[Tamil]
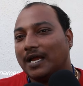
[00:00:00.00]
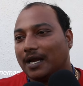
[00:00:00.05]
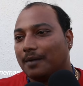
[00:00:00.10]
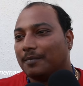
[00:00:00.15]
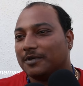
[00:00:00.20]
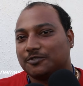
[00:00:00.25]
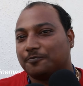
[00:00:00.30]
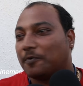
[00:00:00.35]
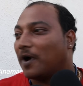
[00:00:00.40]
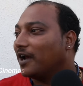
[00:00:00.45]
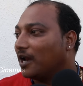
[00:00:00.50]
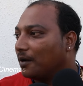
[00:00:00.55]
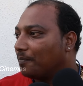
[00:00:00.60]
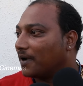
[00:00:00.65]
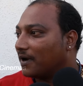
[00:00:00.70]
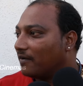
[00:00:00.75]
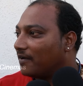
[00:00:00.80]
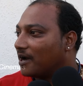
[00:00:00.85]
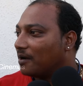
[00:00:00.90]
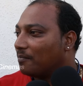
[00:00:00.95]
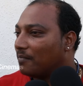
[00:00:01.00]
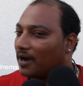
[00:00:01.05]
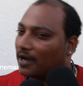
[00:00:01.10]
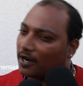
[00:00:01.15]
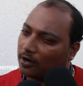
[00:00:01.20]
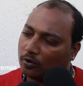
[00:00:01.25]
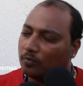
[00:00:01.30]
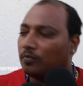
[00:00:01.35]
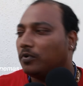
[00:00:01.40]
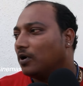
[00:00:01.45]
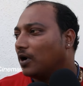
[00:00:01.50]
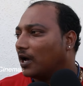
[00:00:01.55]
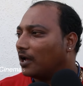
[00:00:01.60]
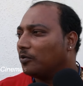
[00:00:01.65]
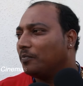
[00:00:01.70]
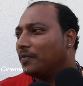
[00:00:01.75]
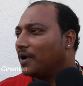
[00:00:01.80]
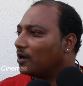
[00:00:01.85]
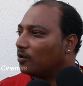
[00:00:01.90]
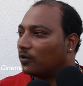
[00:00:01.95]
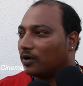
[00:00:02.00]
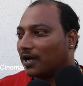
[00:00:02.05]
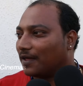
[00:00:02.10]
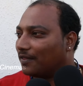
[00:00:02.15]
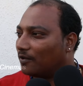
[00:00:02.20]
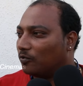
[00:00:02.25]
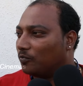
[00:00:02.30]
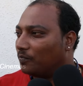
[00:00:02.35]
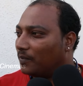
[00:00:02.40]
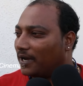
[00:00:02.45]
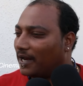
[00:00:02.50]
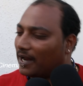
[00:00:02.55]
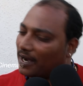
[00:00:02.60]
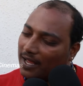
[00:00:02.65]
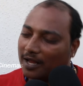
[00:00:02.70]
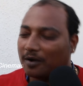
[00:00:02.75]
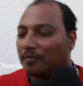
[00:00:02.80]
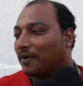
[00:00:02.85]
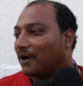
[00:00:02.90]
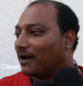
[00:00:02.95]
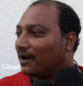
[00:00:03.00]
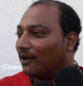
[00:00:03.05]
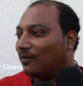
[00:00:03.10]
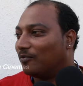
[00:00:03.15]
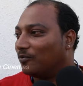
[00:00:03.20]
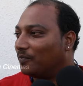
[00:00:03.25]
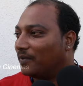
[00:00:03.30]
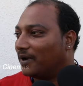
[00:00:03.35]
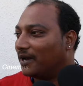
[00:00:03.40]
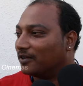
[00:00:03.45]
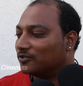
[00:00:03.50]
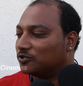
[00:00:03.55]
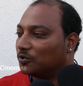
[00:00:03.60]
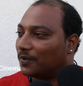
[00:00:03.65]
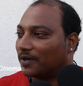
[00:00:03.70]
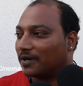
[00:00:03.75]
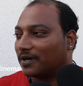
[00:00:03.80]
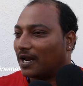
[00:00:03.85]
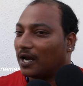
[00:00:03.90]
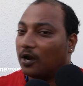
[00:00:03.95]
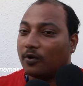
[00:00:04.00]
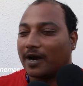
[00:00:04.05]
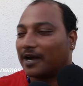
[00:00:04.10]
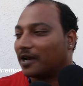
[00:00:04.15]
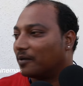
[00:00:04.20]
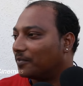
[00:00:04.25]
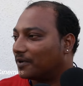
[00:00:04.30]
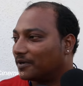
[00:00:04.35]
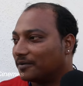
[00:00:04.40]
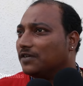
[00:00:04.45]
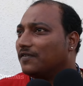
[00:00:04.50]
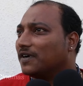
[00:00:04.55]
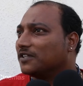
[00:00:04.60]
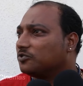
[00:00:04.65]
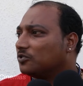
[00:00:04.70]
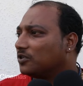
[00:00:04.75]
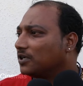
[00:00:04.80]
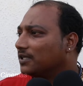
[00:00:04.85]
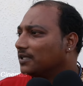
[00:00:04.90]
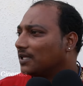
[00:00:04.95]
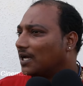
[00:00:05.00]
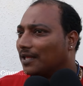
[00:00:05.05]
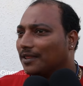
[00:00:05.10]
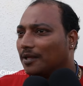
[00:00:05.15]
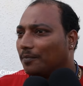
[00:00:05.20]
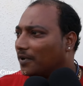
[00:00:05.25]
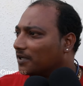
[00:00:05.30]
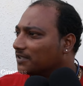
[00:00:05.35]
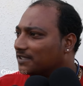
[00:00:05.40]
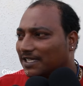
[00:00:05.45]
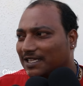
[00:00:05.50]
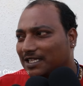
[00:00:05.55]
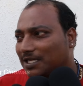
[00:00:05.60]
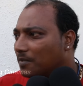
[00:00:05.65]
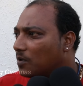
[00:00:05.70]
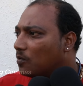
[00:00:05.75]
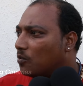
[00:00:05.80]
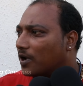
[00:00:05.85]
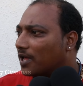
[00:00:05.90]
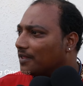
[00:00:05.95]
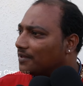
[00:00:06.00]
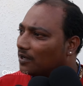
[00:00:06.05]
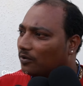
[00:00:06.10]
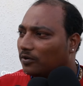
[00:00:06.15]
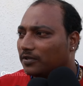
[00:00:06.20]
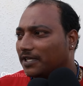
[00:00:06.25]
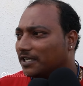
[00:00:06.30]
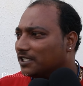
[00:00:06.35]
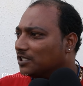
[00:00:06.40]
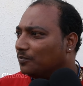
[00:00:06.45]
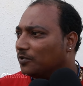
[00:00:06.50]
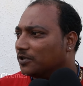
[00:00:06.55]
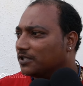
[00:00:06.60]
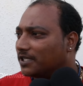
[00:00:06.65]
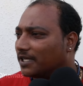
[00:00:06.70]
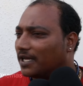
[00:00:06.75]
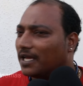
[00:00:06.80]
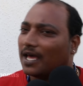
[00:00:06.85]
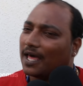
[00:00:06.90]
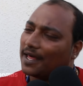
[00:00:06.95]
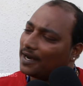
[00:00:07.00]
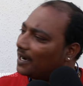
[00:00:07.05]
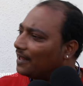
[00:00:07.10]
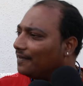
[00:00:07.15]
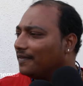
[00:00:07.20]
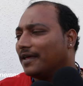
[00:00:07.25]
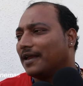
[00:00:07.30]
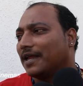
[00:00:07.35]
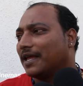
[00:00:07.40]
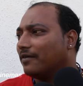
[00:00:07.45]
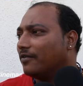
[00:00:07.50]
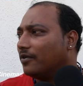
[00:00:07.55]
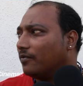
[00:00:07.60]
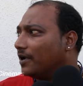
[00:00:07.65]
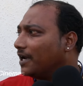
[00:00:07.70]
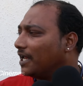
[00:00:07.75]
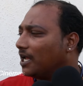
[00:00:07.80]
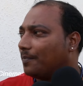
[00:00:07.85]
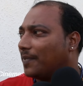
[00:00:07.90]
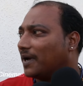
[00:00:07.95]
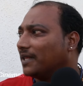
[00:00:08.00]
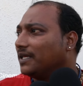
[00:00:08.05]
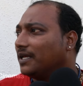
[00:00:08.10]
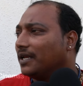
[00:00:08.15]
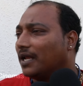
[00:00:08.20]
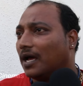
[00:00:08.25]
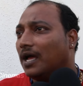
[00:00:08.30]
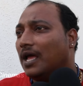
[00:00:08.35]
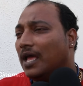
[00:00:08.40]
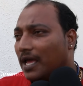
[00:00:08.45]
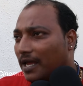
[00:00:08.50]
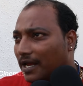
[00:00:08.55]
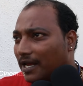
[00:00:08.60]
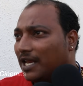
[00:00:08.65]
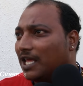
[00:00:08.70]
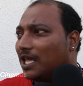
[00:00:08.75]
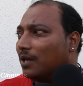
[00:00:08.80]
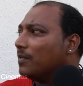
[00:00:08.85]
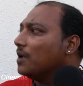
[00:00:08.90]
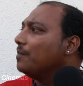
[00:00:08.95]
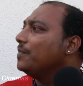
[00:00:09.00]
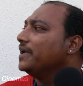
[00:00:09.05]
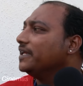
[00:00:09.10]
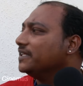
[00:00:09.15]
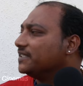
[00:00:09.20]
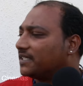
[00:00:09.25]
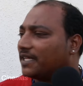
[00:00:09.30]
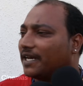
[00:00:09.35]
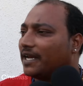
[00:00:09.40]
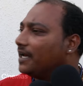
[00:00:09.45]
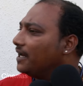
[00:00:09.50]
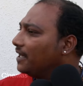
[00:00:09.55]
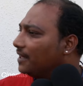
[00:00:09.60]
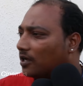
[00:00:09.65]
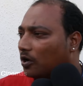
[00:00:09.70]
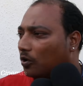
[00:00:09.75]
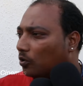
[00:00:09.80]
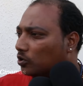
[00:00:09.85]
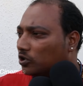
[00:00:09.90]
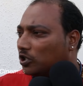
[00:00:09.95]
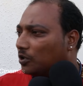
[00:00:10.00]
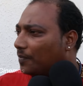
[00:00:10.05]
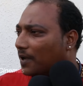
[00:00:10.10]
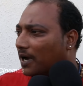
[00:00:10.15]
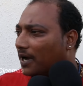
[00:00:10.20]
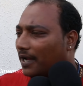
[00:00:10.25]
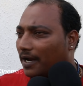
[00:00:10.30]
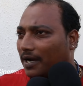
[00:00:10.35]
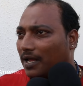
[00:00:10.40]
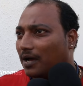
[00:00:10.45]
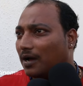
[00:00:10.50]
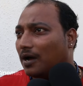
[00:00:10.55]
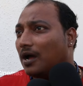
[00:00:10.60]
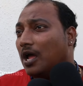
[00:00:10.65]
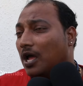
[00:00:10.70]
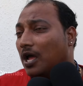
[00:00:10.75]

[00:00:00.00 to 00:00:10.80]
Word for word: நம்ம ஸ்பாய்லர் பண்ண வேணாம்னு பார்க்குறோம் ரொம்ப அருமையான ஒரு கதை உண்மையிலே எல்லாரும் பார்க்கலாம் உண்மையிலே சூப்பர் நல்ல ஒரு அட்டம் ஜீவா சொன்னது தான் அந்த படம் சத்தியமாக ஓடாதுன்னு அவர் தெரிஞ்சு போச்சு அதனால் இது இறக்கி விடுவோம் நீங்கள் பார்த்தீங்கன்னா இன்றைக்கி மேபி ஸ்க்ரீன் இதுக்கு கொடுத்துருப்பாங்க ஏன்னா